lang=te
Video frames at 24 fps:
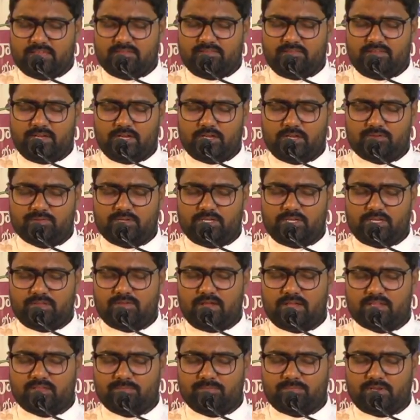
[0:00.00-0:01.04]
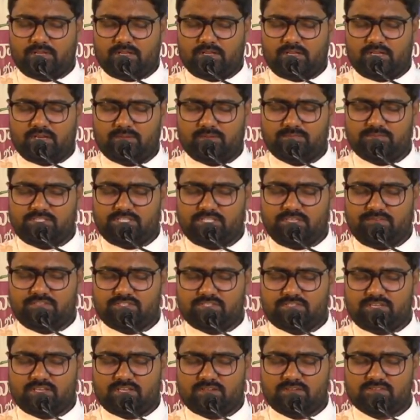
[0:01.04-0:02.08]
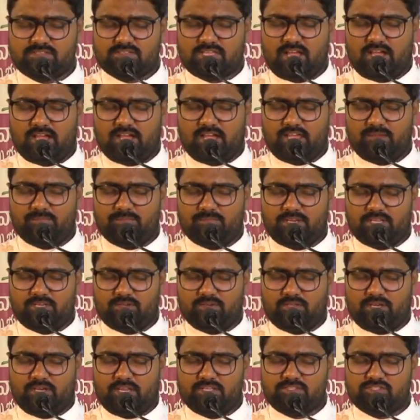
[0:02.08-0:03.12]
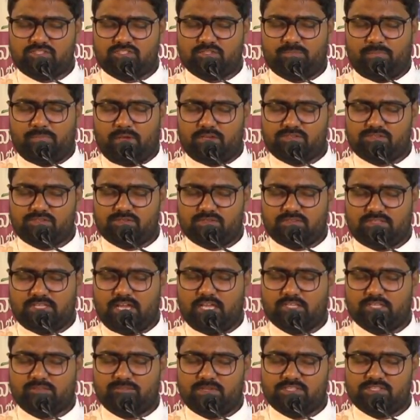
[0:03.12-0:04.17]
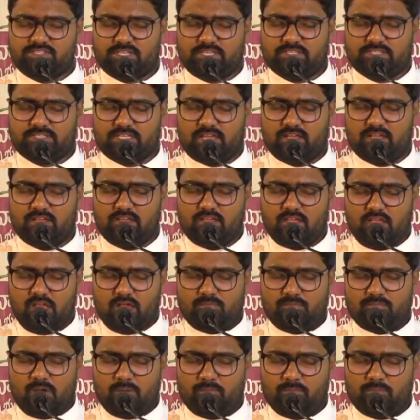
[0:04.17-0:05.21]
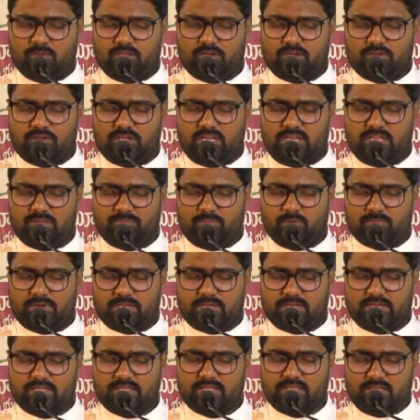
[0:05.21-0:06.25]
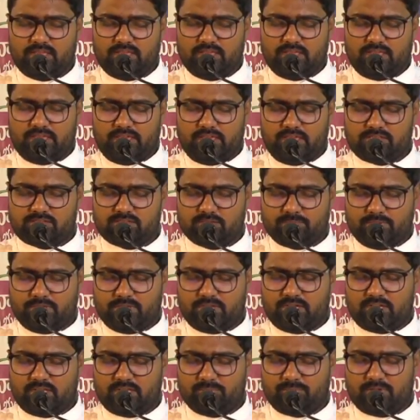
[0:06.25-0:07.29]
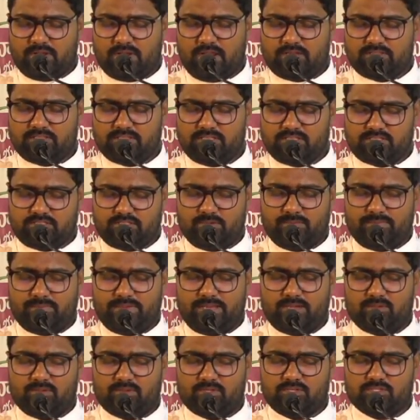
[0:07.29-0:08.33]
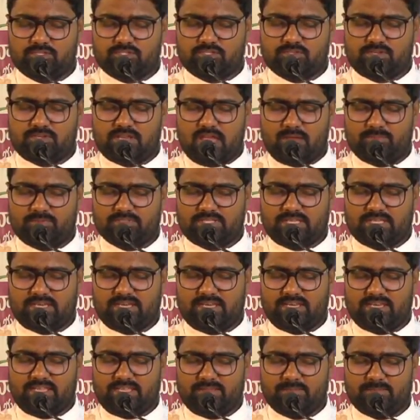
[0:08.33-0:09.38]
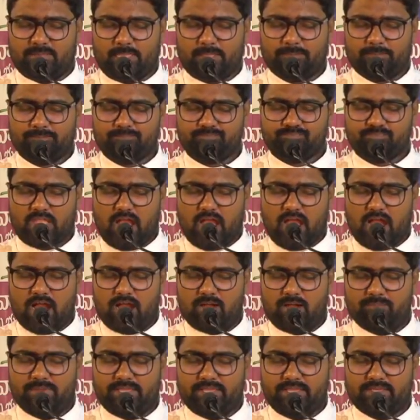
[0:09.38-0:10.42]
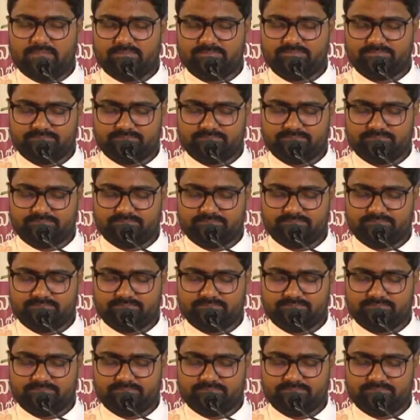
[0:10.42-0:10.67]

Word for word: వినటువంటి వాక్య ప్రకారం జీవించుటకు సహాయం అనుగ్రహించి పరిశుద్ధాత్మ చేత మమ్మలను నింపుమని ఏసు పేరిట ప్రార్థిస్తూ వేడుకొనుచున్నాము తండ్రి ఆమెన్